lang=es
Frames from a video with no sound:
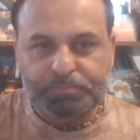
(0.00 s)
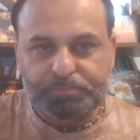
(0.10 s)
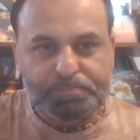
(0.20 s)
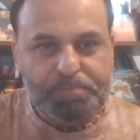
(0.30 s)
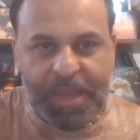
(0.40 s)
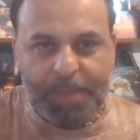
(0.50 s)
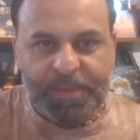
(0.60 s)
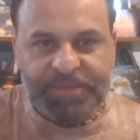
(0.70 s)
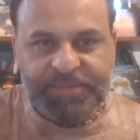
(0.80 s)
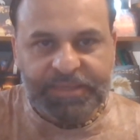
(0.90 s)
bien
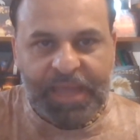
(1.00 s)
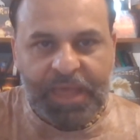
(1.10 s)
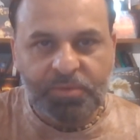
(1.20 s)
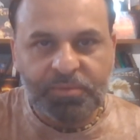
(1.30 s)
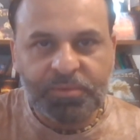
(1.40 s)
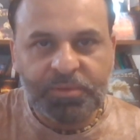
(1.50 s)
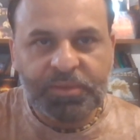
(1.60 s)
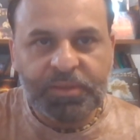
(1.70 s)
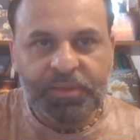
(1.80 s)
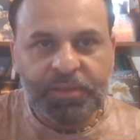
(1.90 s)
presentado,
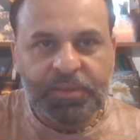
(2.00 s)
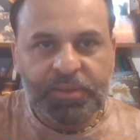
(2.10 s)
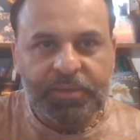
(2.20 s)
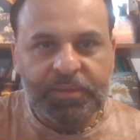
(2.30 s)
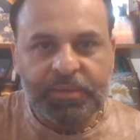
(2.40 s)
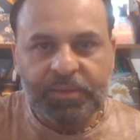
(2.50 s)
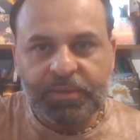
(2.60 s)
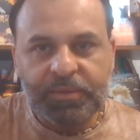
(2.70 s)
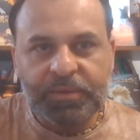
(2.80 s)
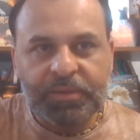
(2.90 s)

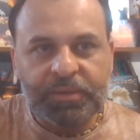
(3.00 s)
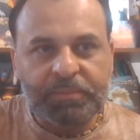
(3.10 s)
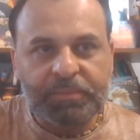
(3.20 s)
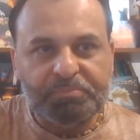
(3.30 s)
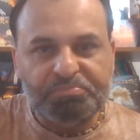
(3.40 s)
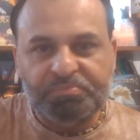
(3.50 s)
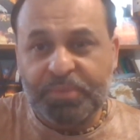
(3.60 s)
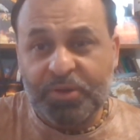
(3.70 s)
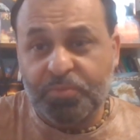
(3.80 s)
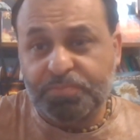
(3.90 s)
eh,
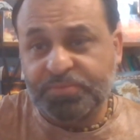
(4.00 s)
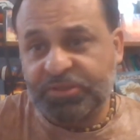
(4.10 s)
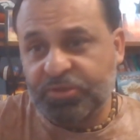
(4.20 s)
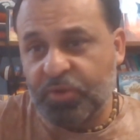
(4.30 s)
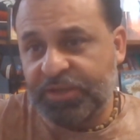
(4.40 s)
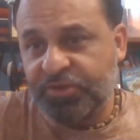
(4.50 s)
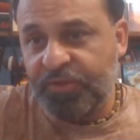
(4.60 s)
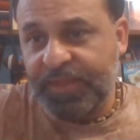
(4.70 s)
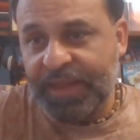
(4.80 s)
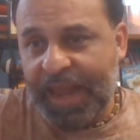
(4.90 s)
pero pues, todas
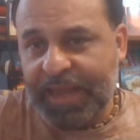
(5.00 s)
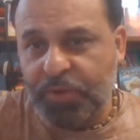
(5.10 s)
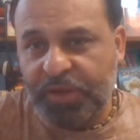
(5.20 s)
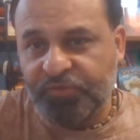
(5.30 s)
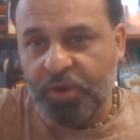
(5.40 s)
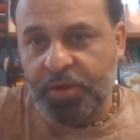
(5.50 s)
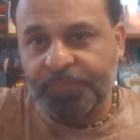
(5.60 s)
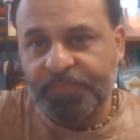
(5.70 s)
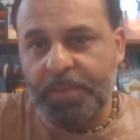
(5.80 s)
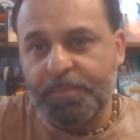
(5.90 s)
son de larga
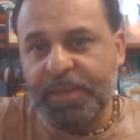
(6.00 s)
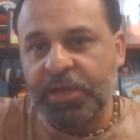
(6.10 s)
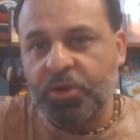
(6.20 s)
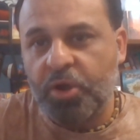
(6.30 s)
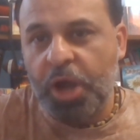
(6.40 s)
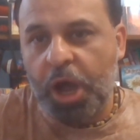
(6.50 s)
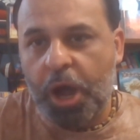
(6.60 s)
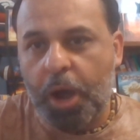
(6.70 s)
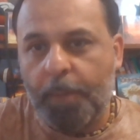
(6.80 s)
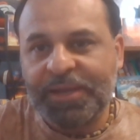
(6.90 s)
duración. Empieza con
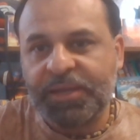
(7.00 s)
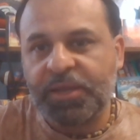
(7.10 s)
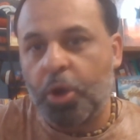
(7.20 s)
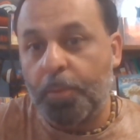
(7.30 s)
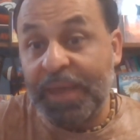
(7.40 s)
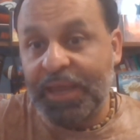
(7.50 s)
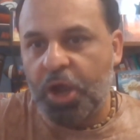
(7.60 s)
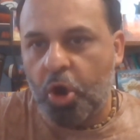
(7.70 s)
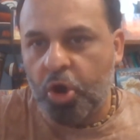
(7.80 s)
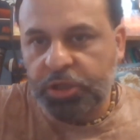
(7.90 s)
Op, Opic
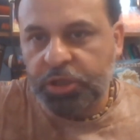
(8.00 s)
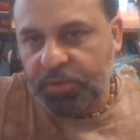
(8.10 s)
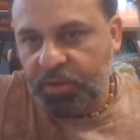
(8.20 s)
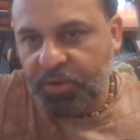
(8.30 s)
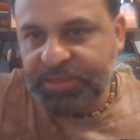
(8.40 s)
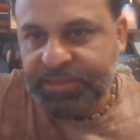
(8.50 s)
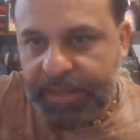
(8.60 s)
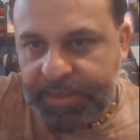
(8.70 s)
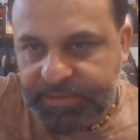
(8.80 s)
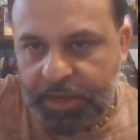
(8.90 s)
Ort, yo creo que se
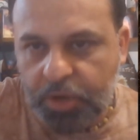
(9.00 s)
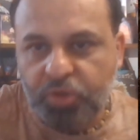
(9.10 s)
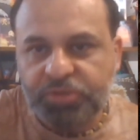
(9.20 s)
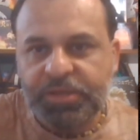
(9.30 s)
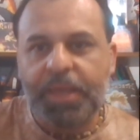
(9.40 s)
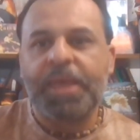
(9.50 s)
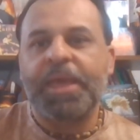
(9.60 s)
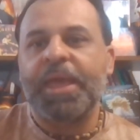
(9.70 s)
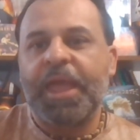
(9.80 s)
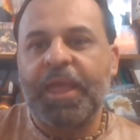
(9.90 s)
dice, o no sé.
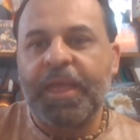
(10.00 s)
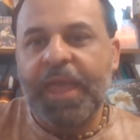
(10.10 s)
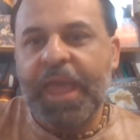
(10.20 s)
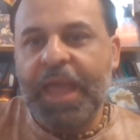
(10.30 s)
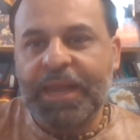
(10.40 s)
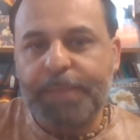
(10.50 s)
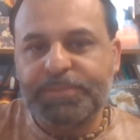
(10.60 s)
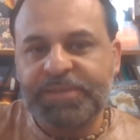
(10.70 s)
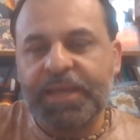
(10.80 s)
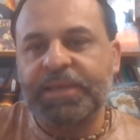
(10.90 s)
Eh,
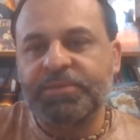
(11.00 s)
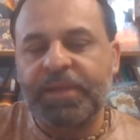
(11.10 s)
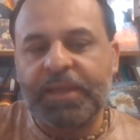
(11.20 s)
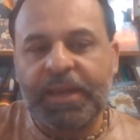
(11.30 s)
Eclipse, que es uno de